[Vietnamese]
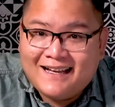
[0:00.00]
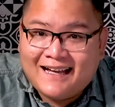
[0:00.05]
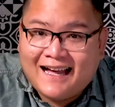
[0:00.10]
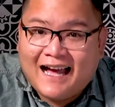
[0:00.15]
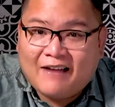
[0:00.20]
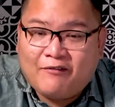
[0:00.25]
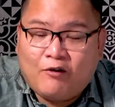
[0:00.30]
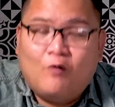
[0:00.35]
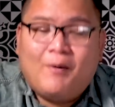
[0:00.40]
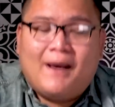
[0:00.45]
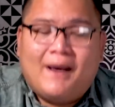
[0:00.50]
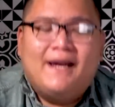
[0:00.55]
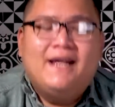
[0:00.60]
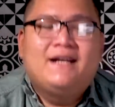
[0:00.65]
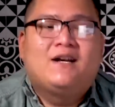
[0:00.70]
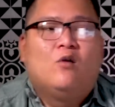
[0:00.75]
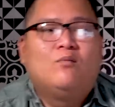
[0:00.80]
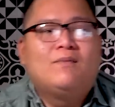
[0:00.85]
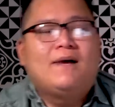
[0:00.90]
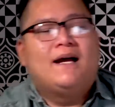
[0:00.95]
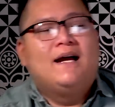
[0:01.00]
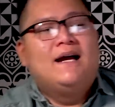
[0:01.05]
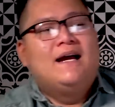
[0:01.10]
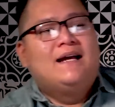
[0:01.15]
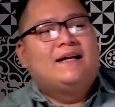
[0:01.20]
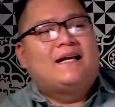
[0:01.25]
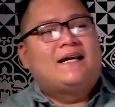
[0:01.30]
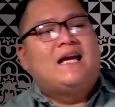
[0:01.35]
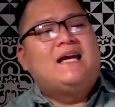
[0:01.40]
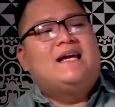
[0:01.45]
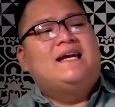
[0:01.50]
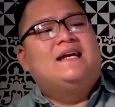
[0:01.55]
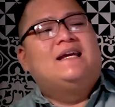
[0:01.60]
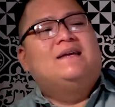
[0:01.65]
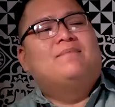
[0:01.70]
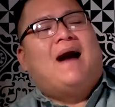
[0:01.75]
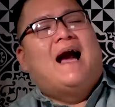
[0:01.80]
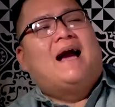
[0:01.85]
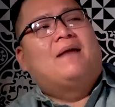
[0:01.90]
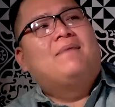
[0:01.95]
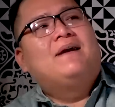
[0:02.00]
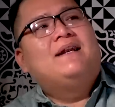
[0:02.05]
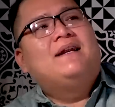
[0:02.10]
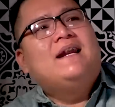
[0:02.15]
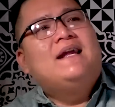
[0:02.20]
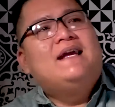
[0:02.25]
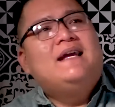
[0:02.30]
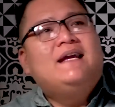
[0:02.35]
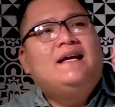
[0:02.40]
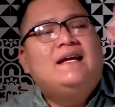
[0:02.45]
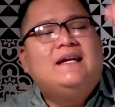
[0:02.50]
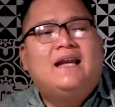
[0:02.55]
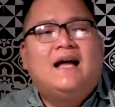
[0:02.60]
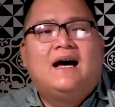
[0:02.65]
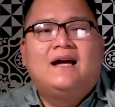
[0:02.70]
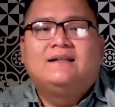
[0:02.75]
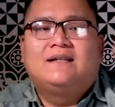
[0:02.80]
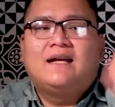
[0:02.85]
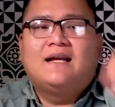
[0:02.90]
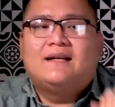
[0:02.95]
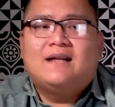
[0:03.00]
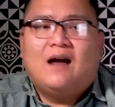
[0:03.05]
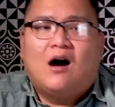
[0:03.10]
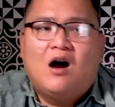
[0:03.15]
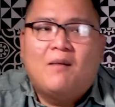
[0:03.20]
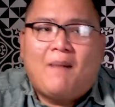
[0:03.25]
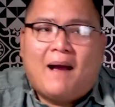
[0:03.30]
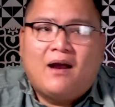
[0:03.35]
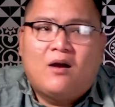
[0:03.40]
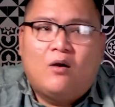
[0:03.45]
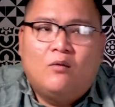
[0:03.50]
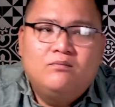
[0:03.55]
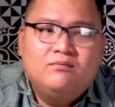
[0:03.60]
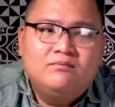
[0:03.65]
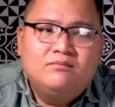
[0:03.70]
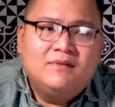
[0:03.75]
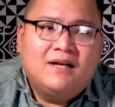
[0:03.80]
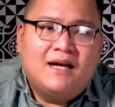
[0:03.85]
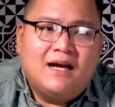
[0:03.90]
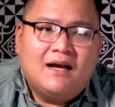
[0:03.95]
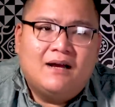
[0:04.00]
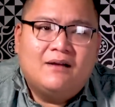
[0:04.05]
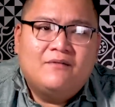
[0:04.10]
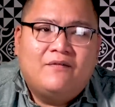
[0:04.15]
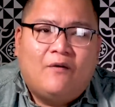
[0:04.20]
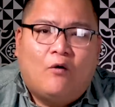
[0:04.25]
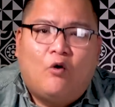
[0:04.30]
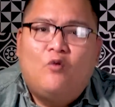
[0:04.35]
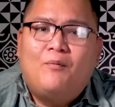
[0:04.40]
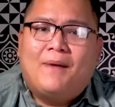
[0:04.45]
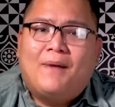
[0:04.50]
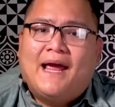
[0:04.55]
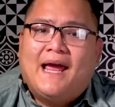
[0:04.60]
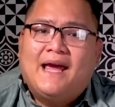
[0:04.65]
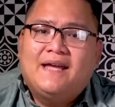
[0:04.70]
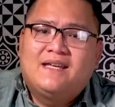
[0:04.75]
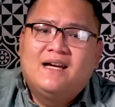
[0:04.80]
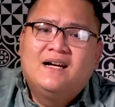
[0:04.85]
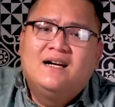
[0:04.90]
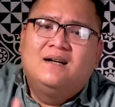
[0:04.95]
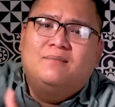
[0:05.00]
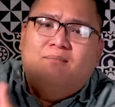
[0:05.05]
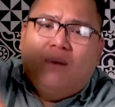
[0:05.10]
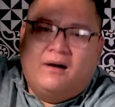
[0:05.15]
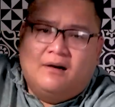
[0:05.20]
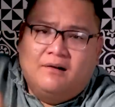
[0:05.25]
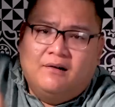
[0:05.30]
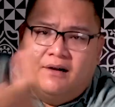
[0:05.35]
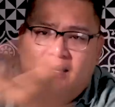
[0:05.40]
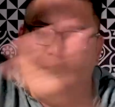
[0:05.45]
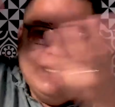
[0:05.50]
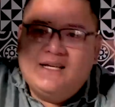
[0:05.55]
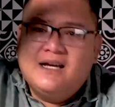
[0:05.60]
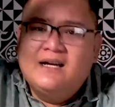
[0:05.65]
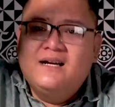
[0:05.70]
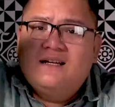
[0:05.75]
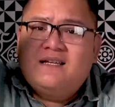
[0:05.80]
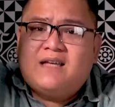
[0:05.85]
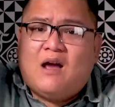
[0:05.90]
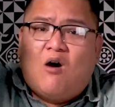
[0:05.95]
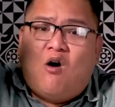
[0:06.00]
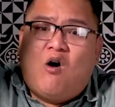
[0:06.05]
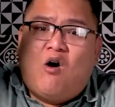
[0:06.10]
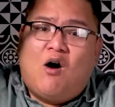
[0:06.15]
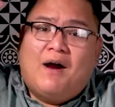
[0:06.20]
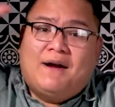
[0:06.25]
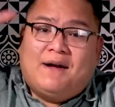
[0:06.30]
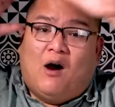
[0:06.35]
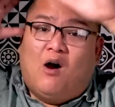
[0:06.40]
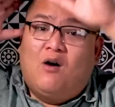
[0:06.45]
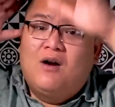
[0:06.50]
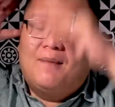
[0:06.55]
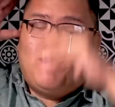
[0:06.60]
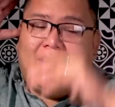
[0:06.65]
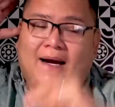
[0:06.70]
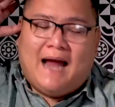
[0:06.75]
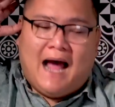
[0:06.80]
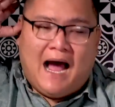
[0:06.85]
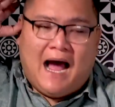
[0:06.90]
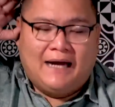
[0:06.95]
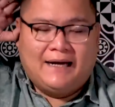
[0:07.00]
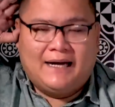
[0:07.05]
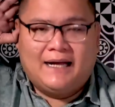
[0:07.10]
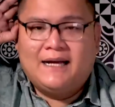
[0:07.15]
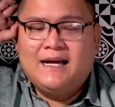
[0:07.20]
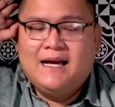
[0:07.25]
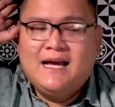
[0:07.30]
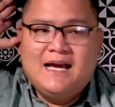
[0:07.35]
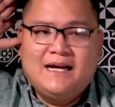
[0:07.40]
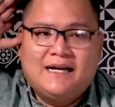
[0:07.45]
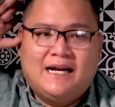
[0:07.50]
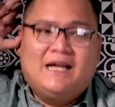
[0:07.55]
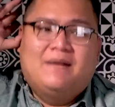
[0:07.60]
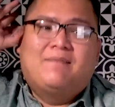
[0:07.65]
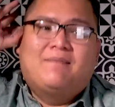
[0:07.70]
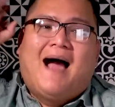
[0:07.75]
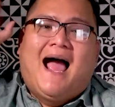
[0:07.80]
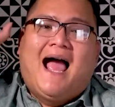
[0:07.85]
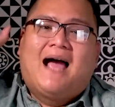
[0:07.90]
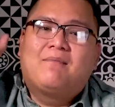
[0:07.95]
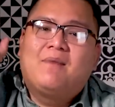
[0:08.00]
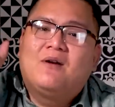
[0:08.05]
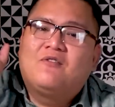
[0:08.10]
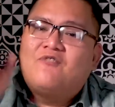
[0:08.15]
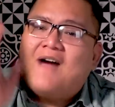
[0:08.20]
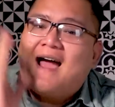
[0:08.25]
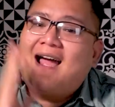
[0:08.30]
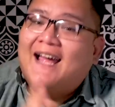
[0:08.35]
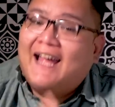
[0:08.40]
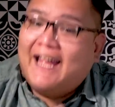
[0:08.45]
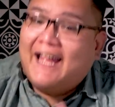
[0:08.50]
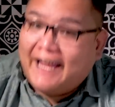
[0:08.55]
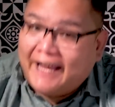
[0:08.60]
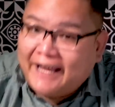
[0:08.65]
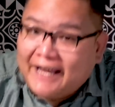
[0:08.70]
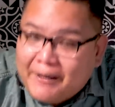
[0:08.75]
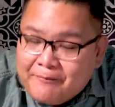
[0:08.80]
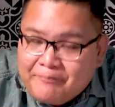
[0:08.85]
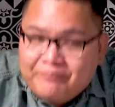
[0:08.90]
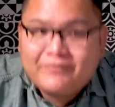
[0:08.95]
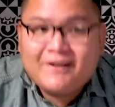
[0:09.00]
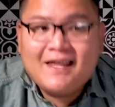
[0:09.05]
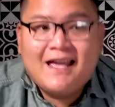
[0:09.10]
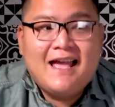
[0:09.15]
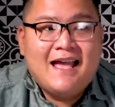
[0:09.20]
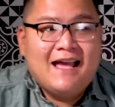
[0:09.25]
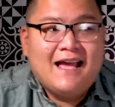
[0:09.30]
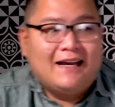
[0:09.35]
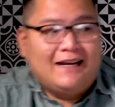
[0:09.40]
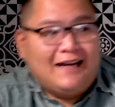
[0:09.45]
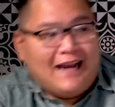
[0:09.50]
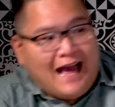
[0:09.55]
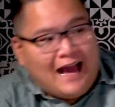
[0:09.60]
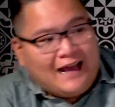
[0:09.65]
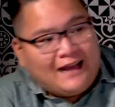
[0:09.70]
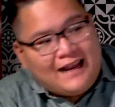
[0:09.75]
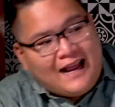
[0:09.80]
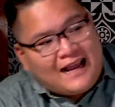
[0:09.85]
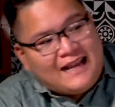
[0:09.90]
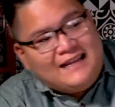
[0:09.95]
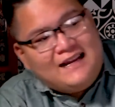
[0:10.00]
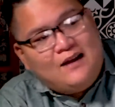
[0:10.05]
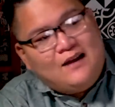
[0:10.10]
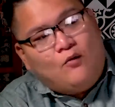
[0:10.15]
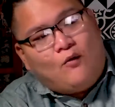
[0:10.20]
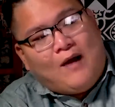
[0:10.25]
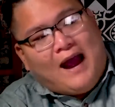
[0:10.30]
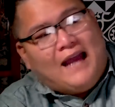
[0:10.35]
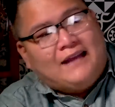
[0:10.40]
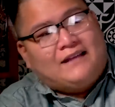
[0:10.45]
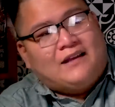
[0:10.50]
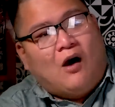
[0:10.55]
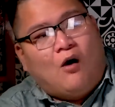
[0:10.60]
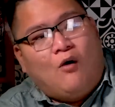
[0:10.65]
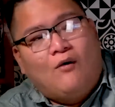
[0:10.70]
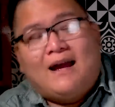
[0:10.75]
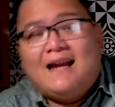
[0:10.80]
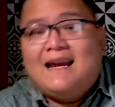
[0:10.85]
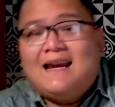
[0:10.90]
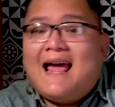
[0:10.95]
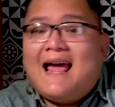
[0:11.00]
à phụ mẹ đi cúng á cái bạn mới đi lên trên đó bạn cũng uh, phụ mẹ chân bưởi chân nho nọ lên bàn thờ nè thì bạn mới phát hiện á là ngay ở ngoài chỗ cái